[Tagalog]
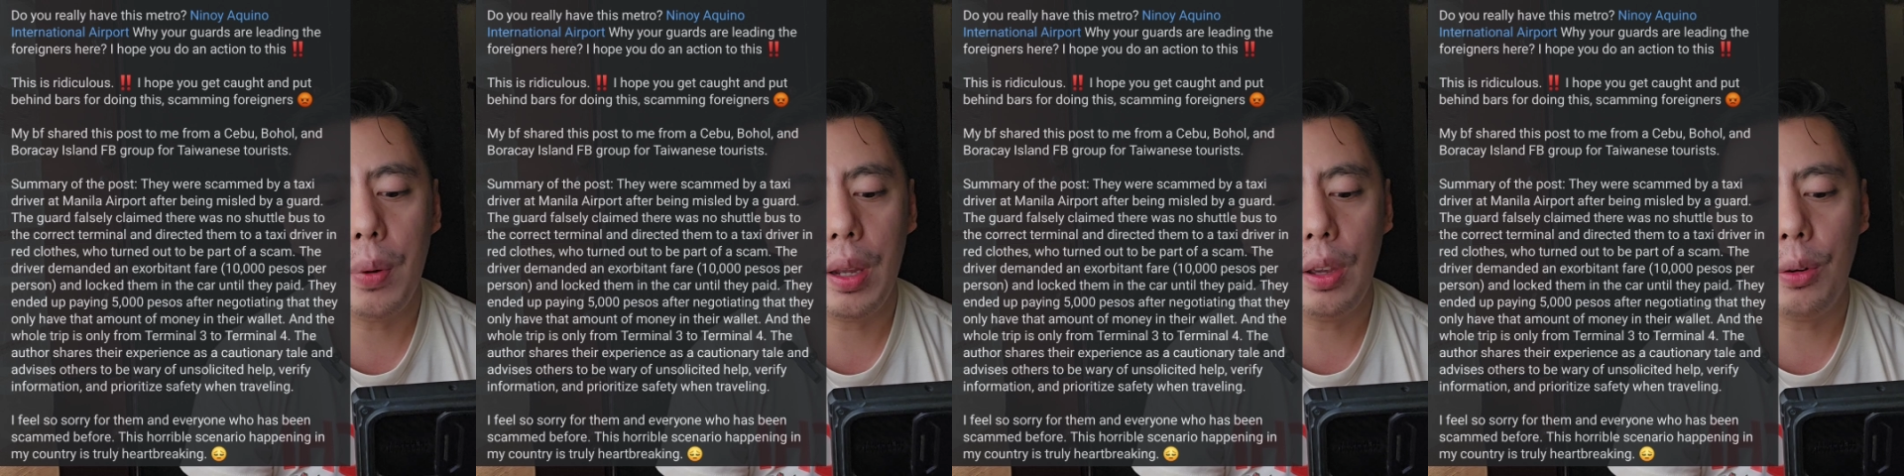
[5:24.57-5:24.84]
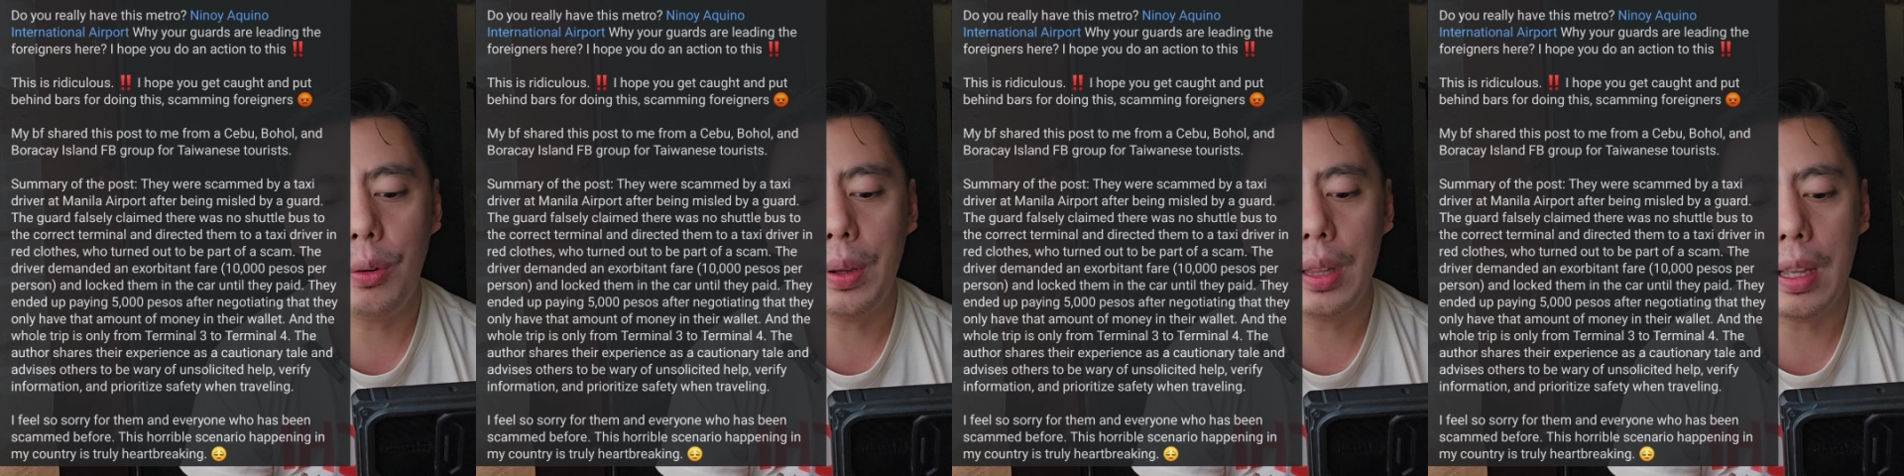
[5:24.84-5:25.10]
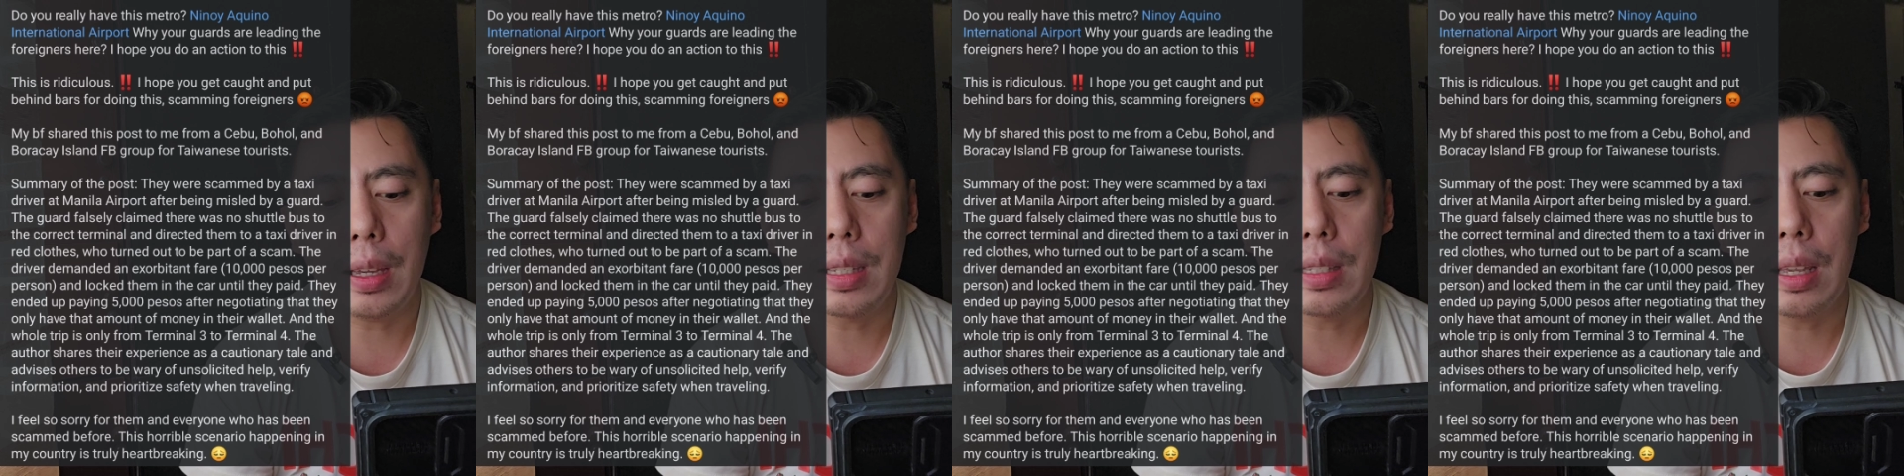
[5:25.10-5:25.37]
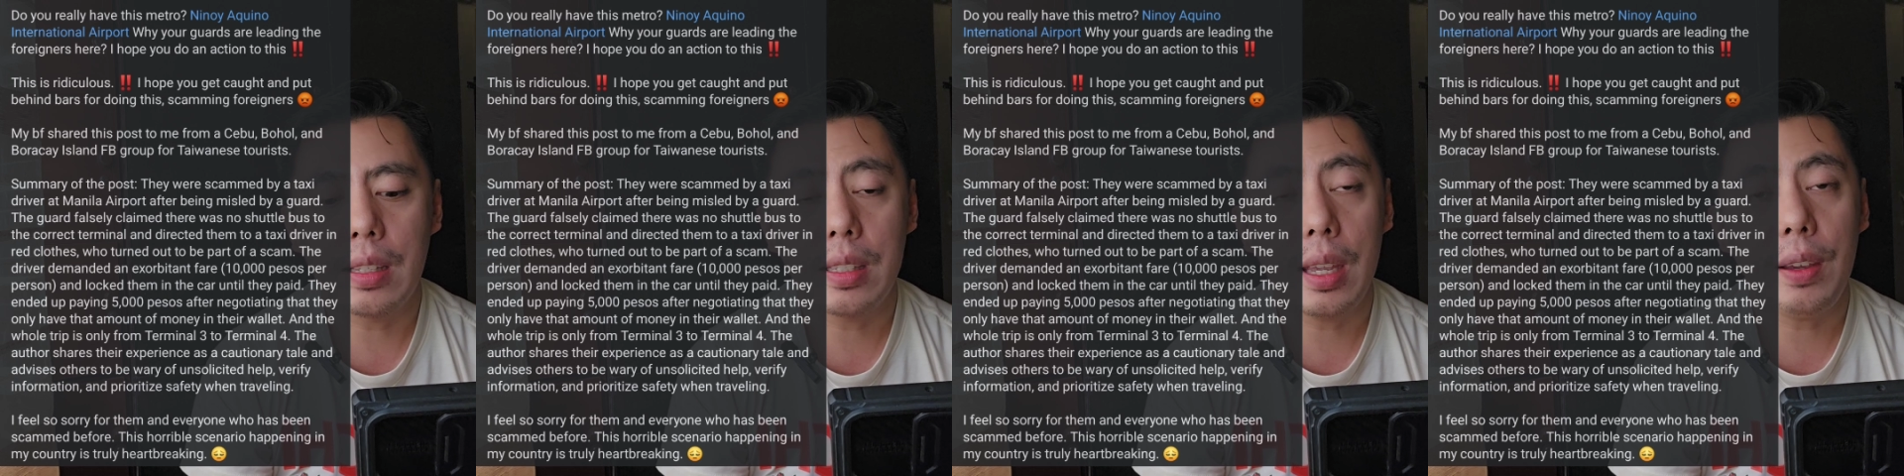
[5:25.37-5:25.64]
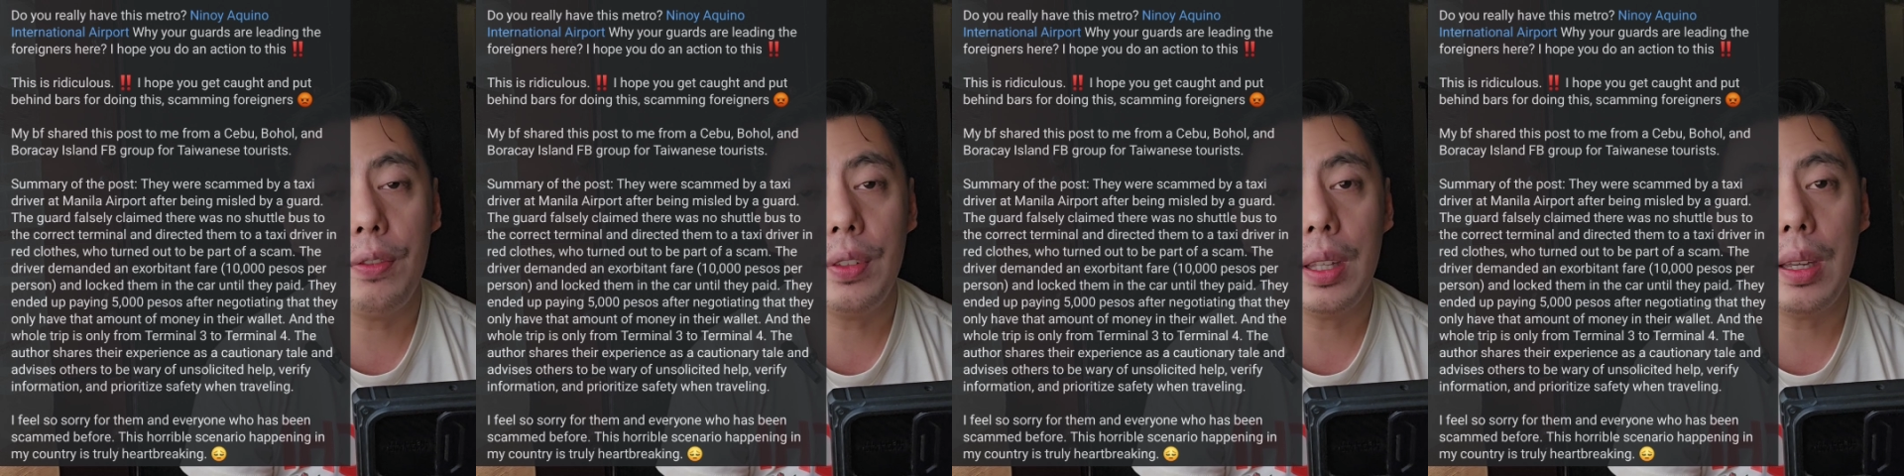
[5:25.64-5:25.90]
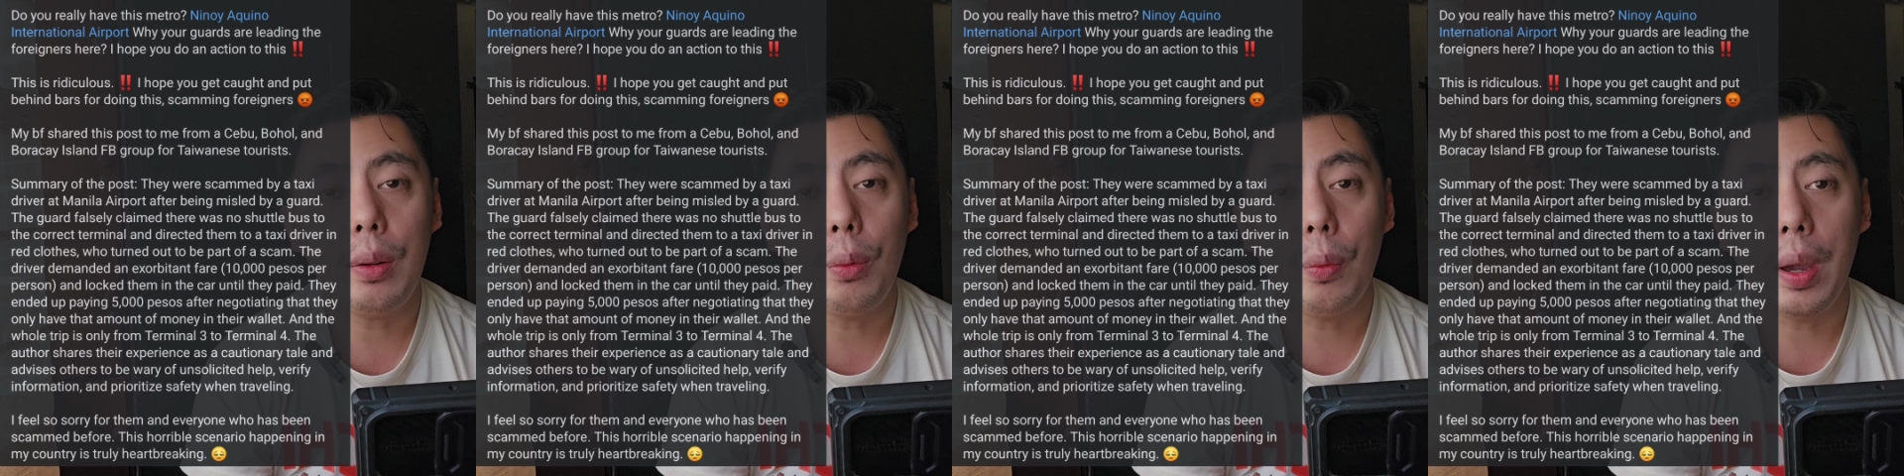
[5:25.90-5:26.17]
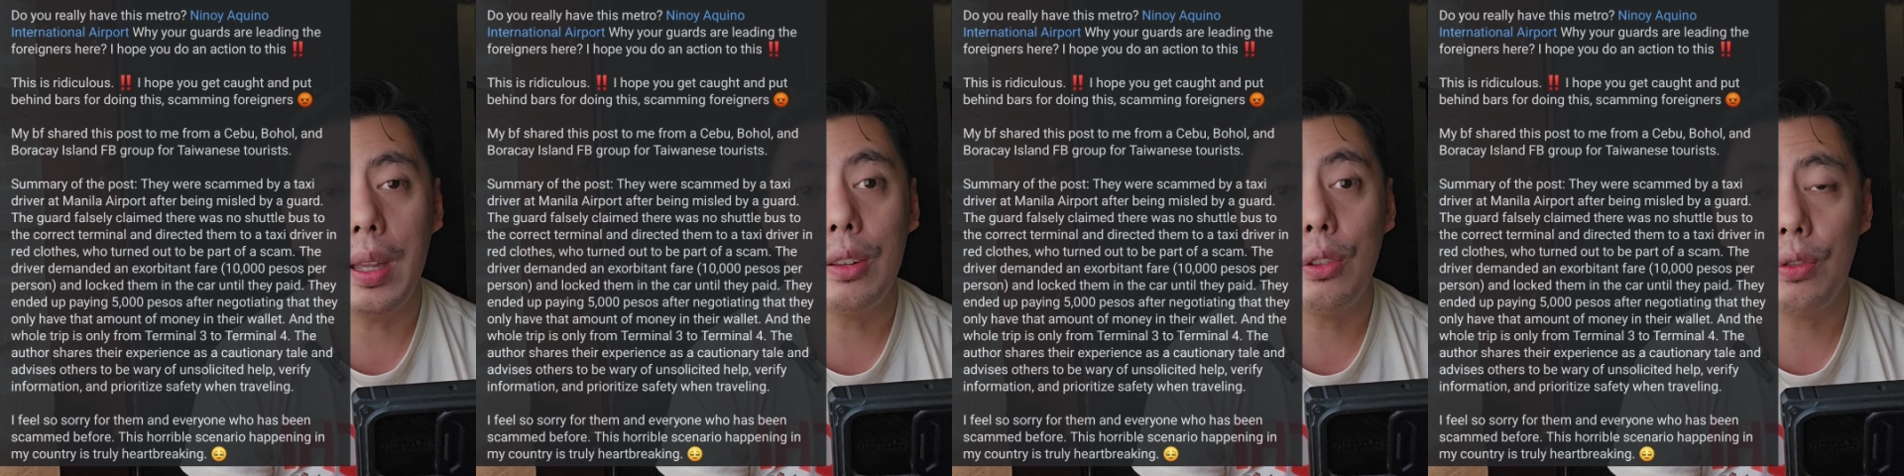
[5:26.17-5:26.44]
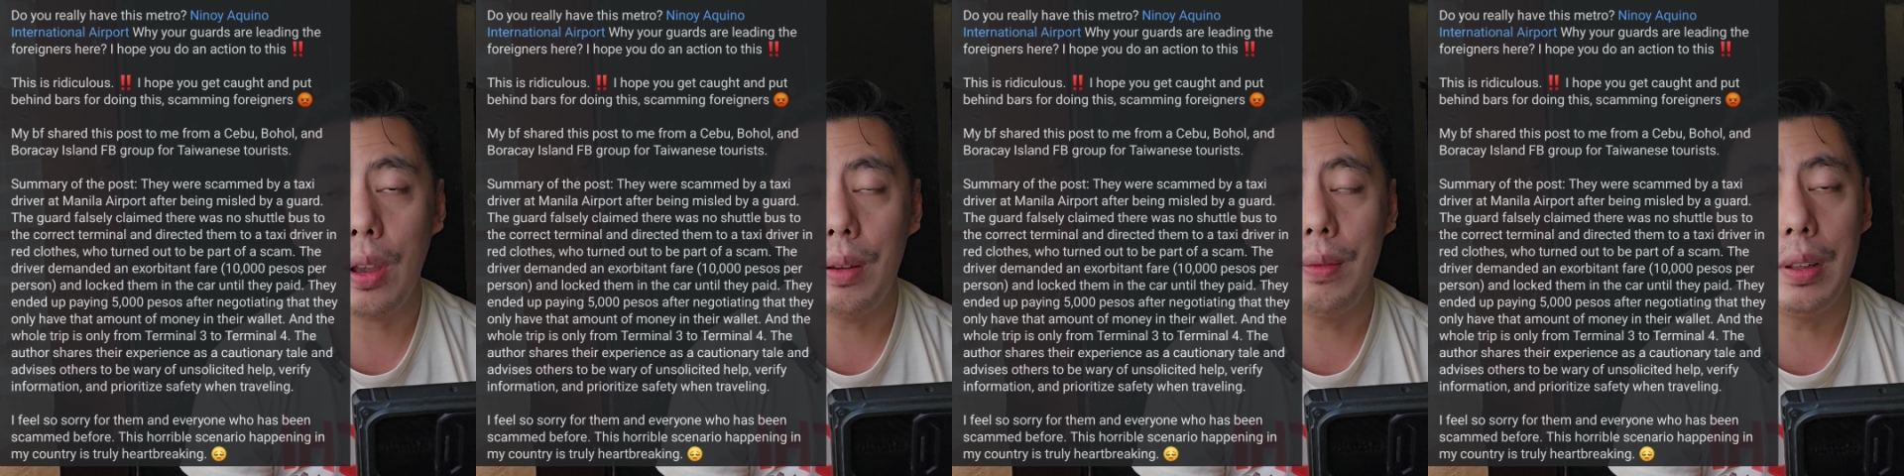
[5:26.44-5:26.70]
prioritize safety when
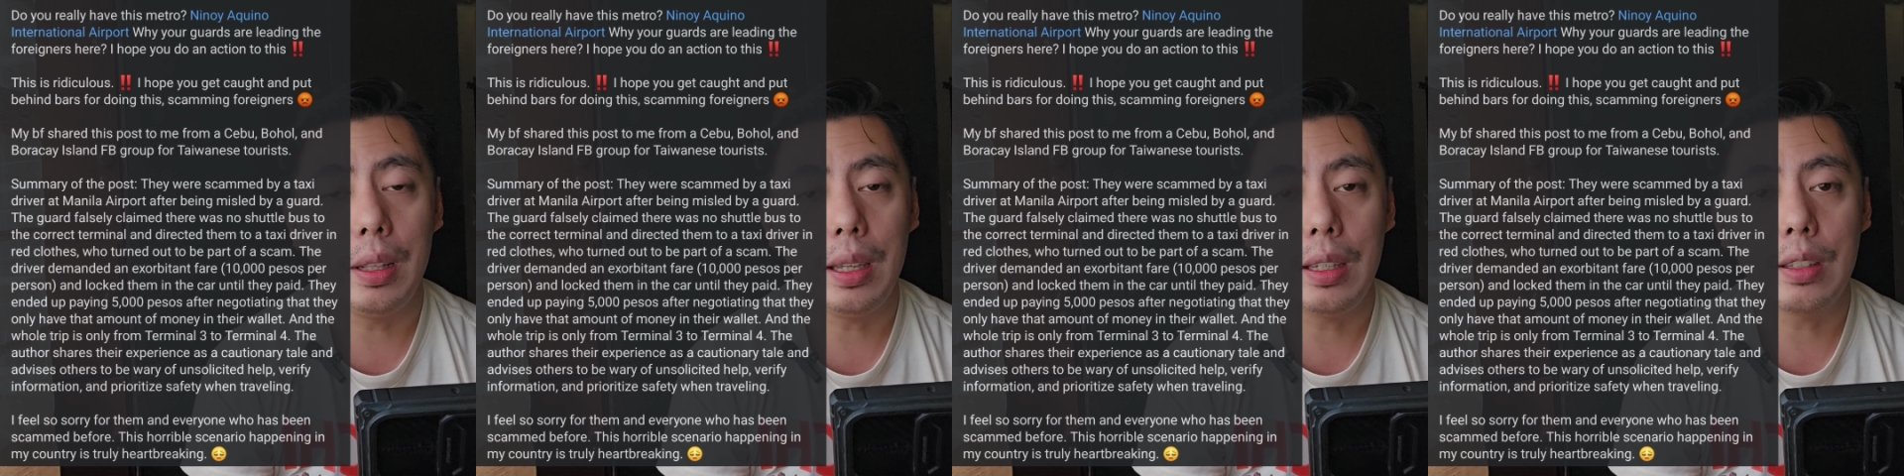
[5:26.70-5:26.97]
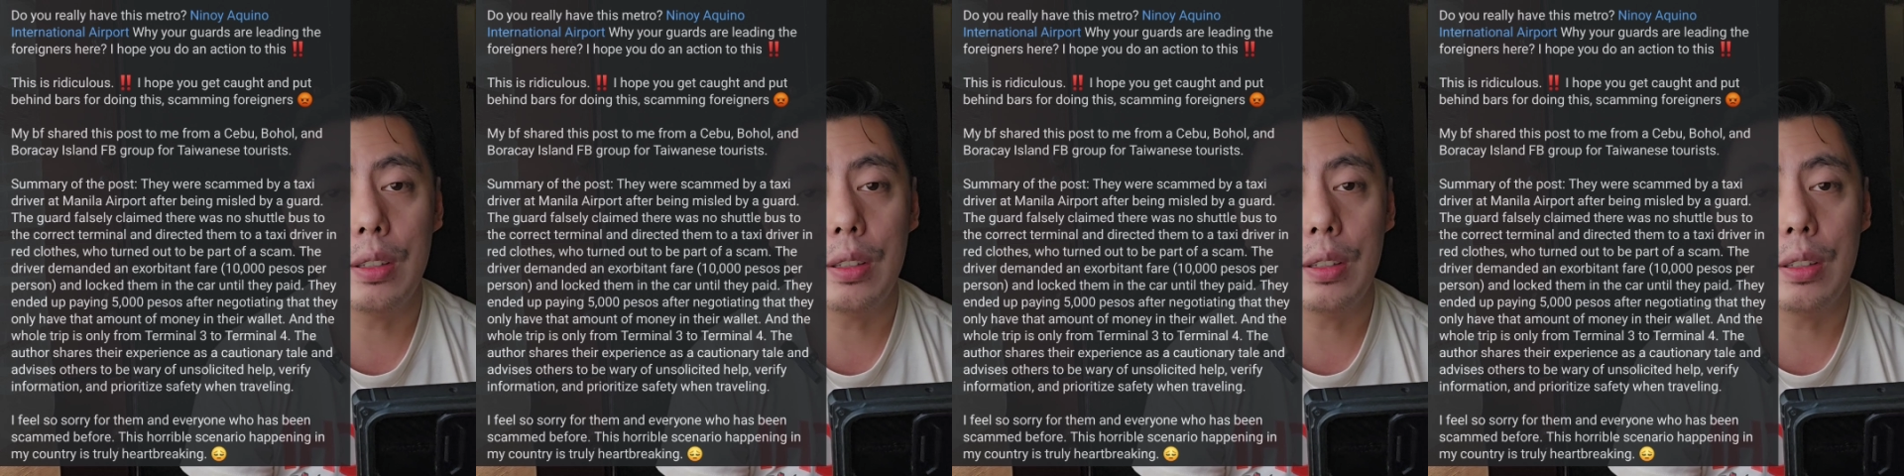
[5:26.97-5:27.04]
traveling.